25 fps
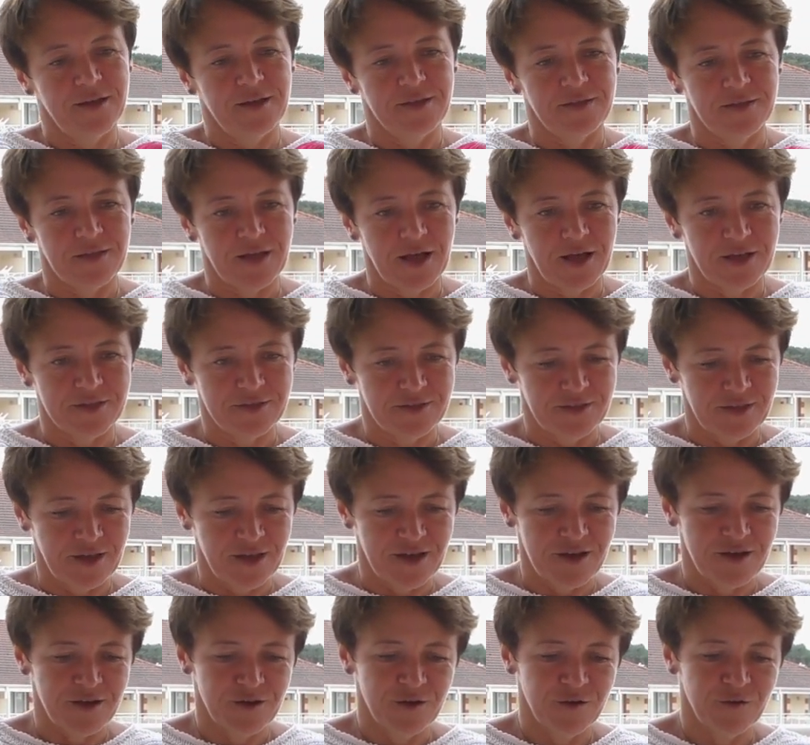na
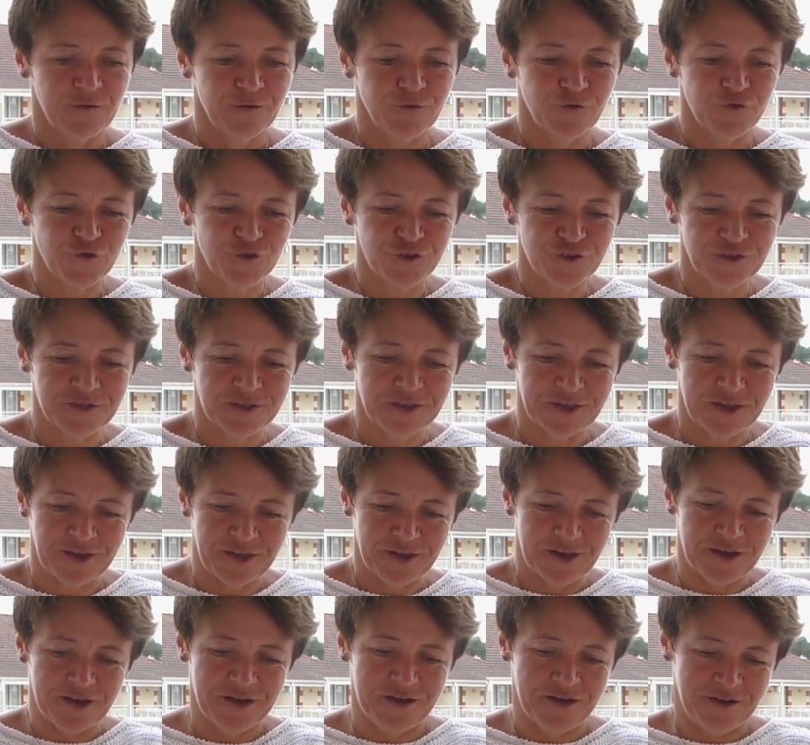te
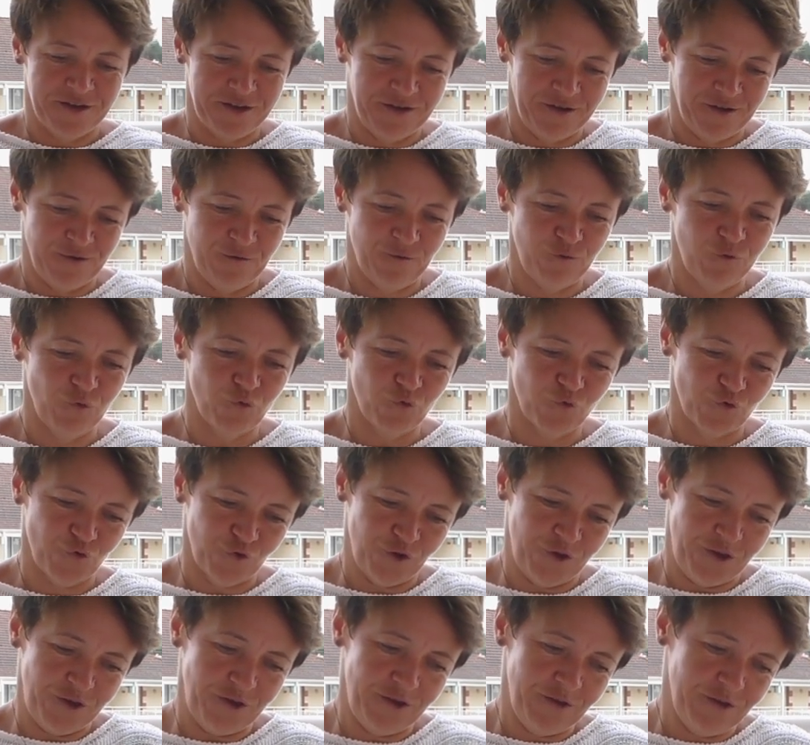wszystkie
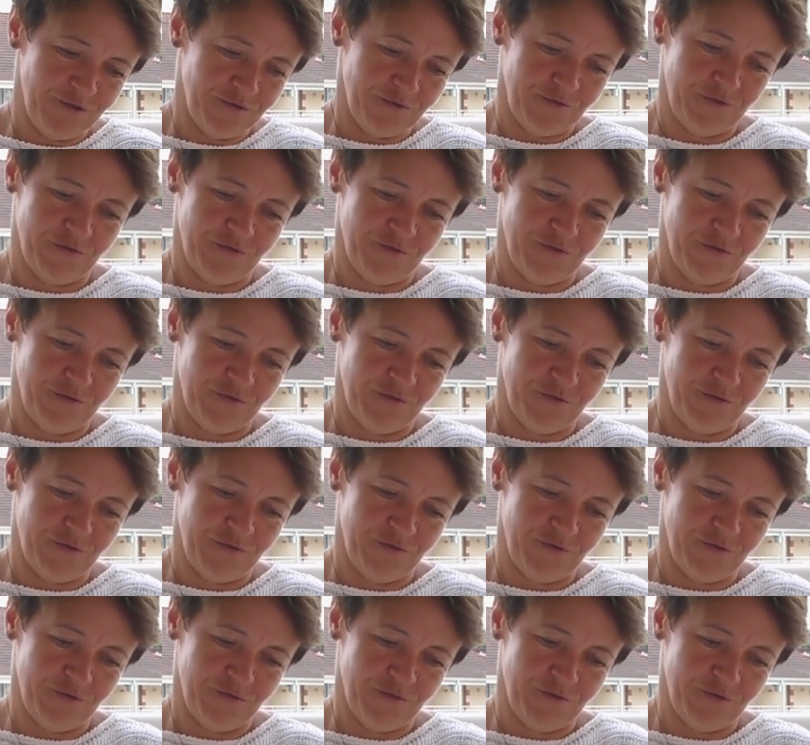włóczki